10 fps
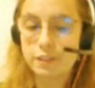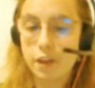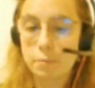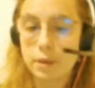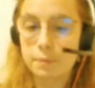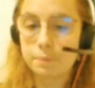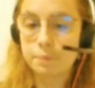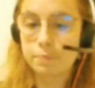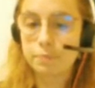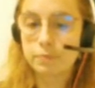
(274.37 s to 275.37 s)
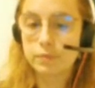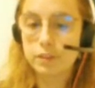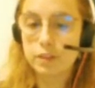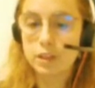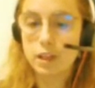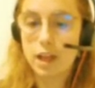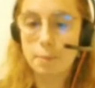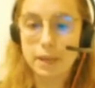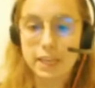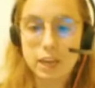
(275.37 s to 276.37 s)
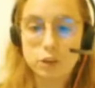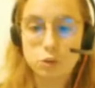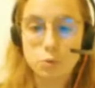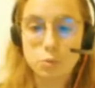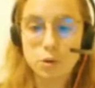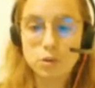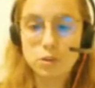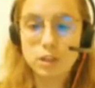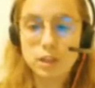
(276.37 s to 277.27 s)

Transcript: fermées après quelques moments